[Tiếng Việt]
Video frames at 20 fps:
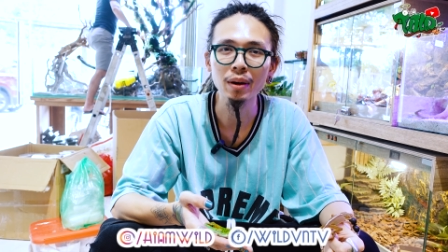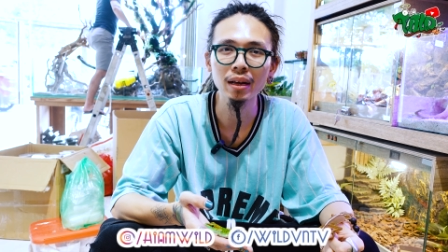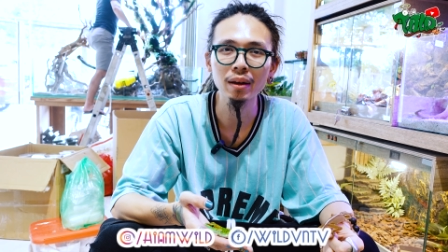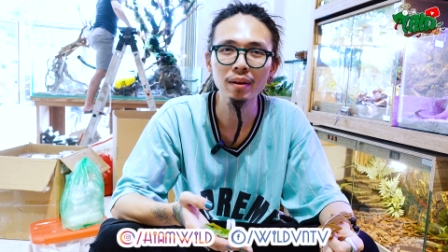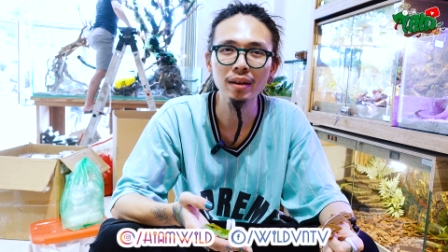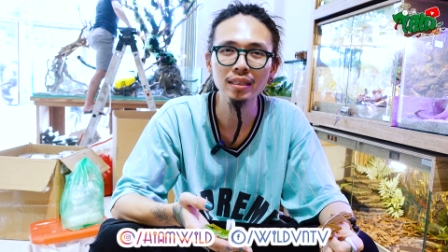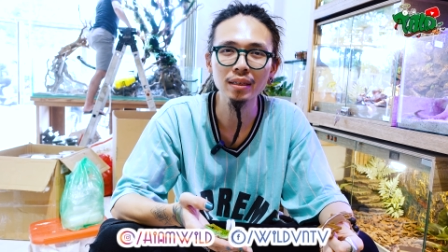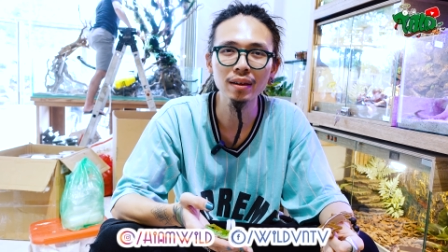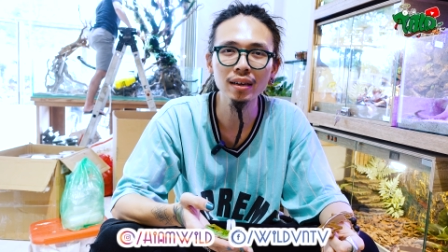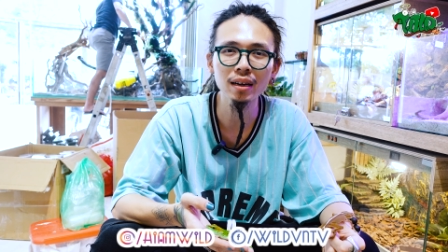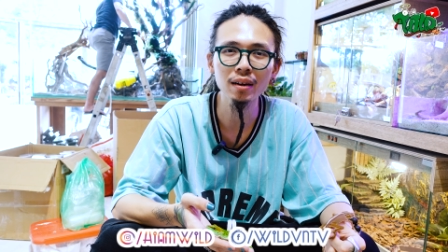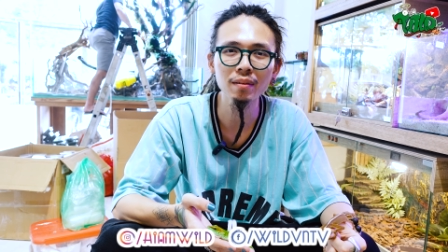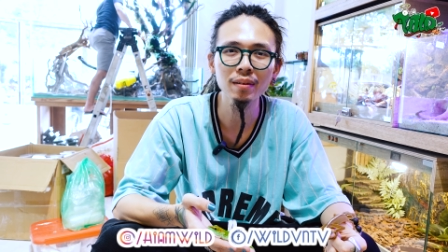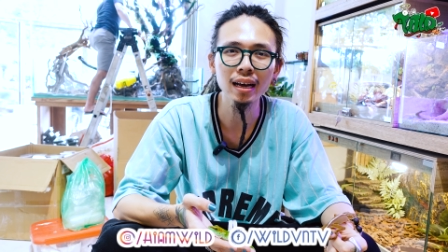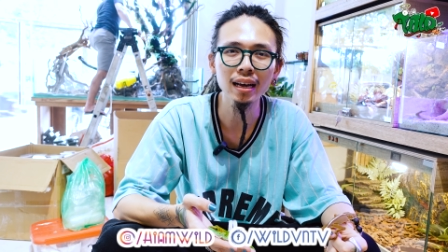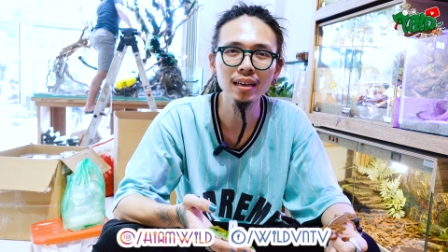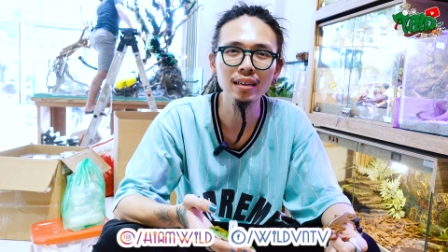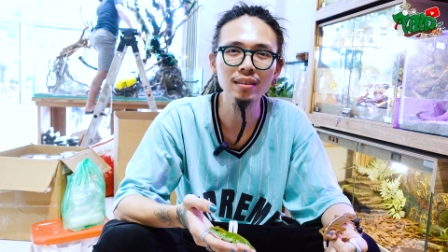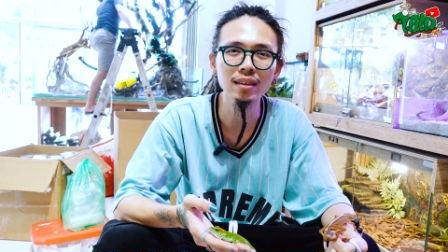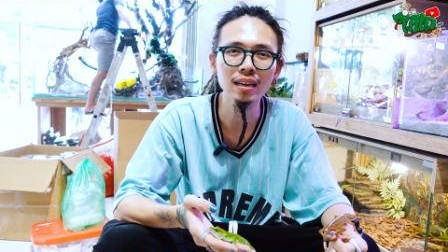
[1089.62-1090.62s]
Cảm ơn anh em đã xem
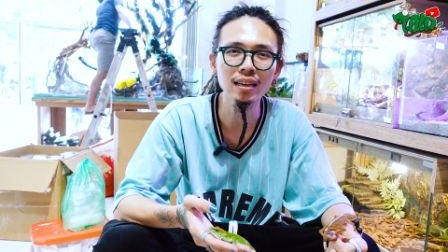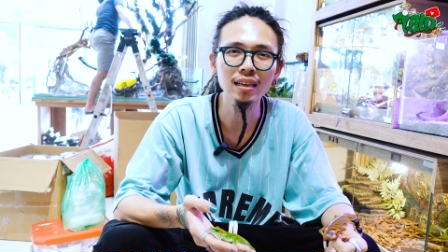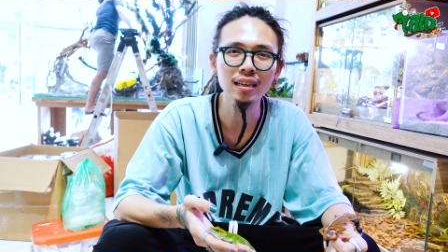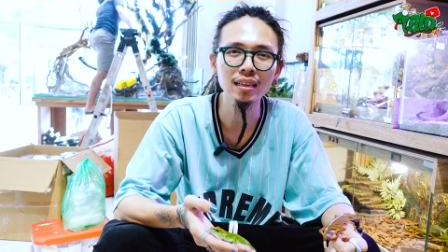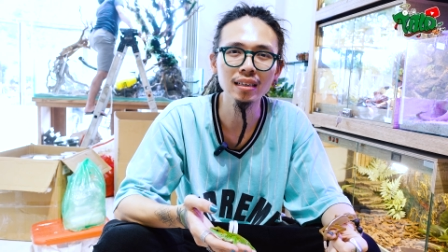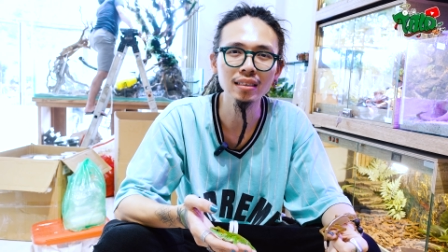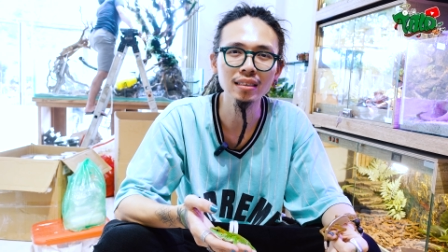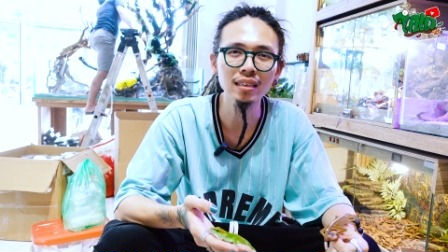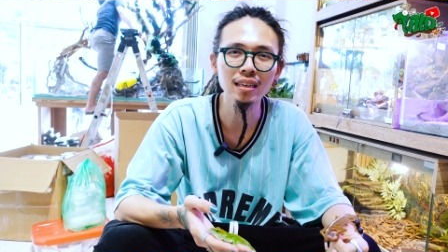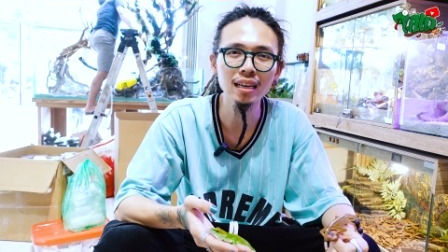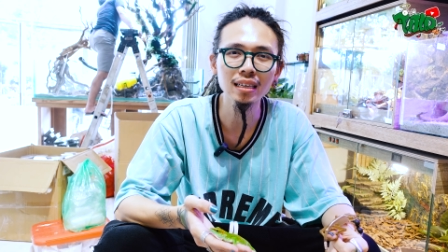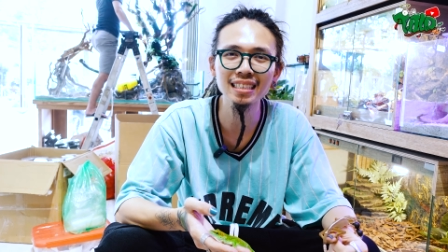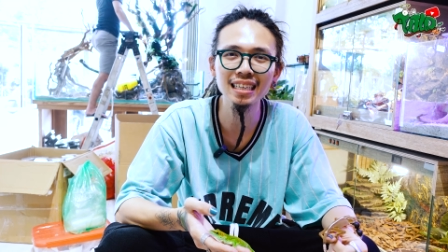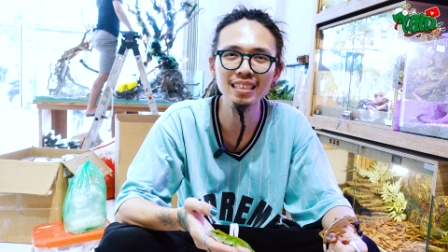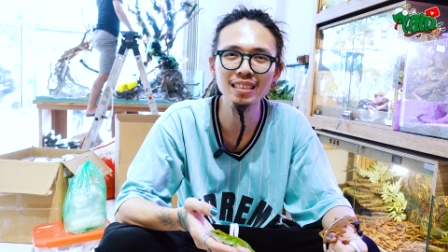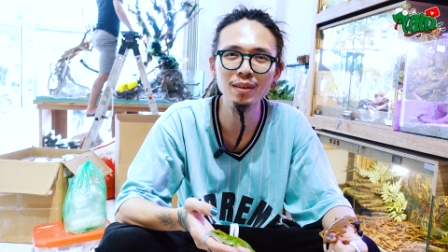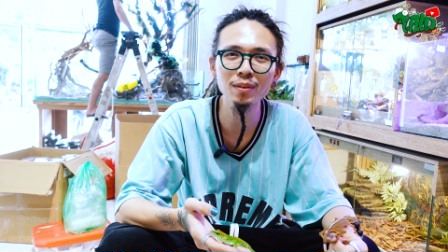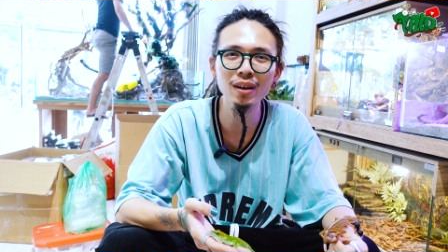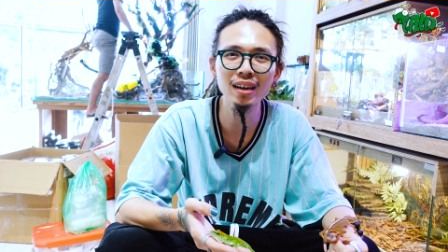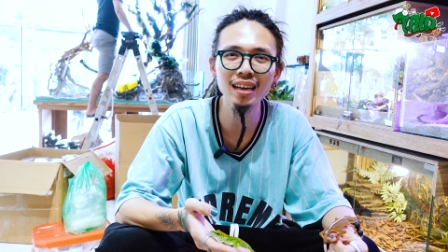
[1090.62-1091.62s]
clip này. Nhớ like,
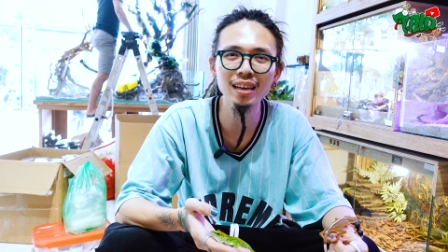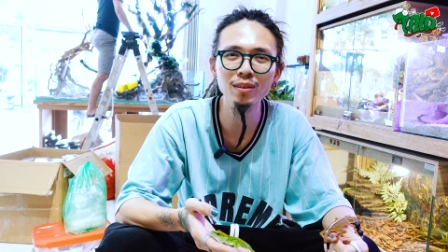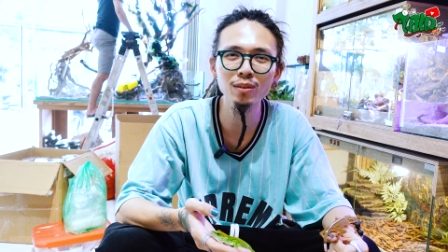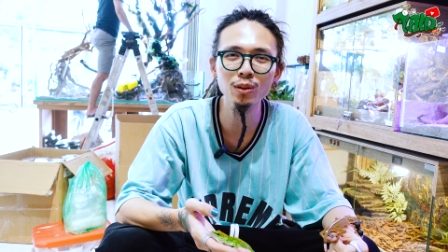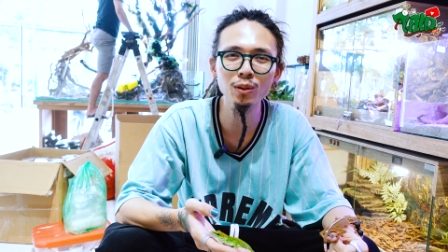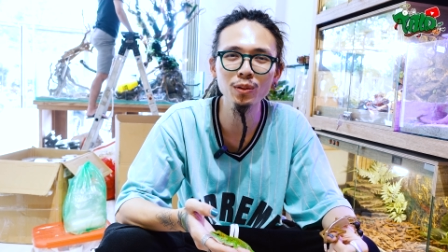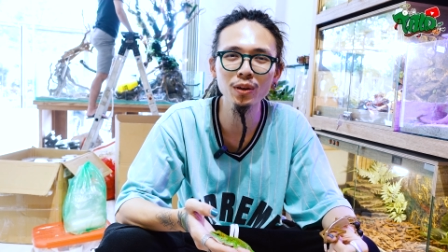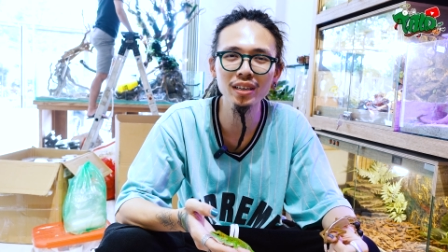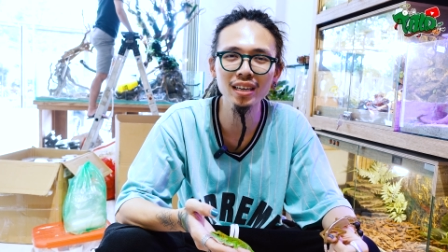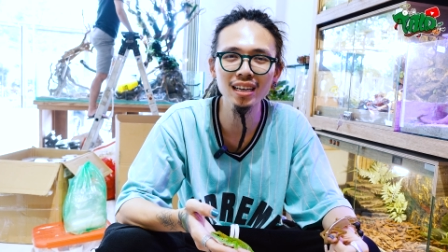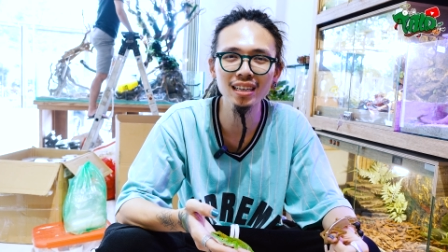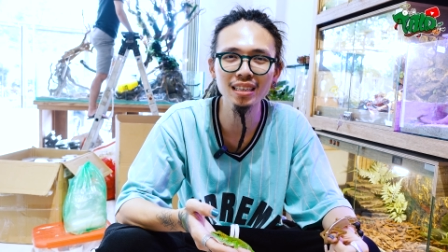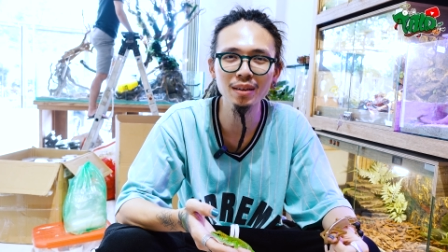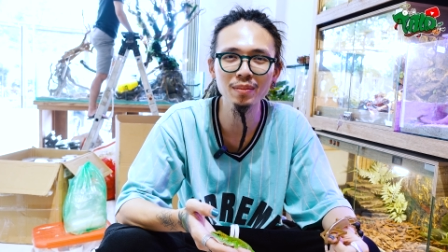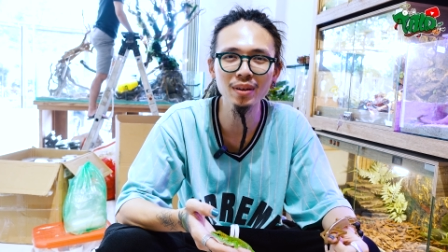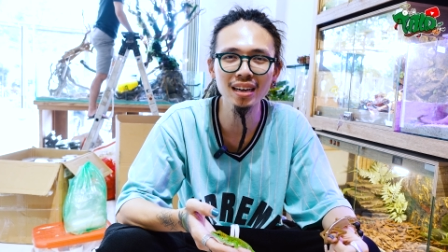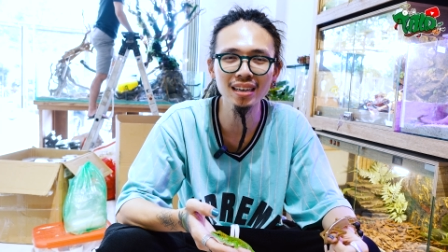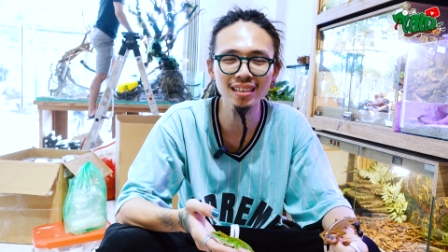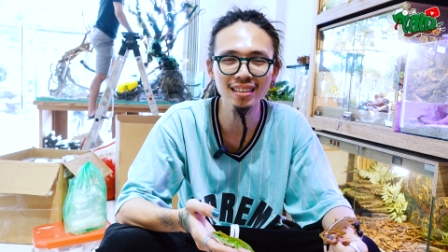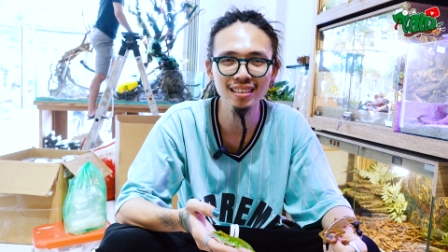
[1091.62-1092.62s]
share, subscribe kênh YouTube tôi nhé.
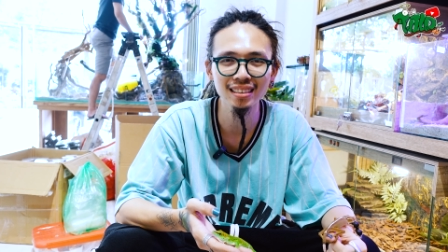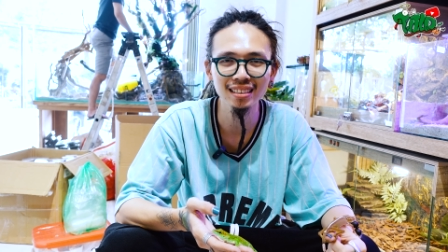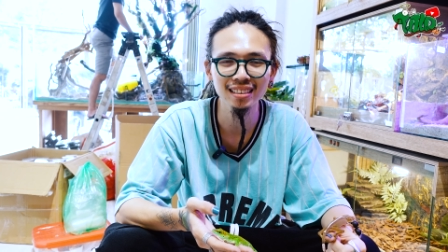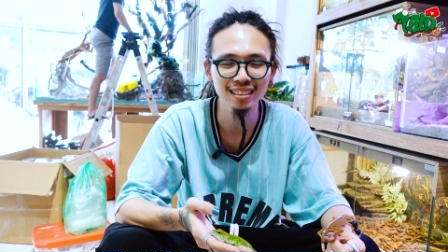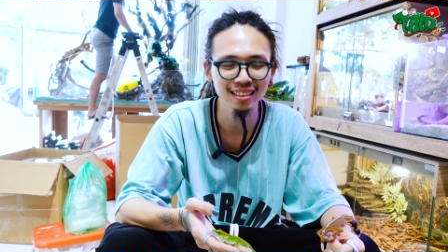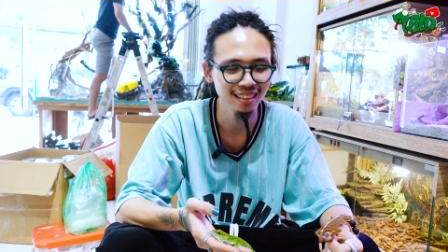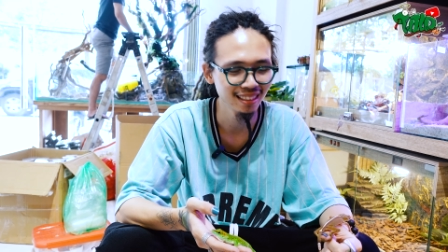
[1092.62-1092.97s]
Tạm biệt.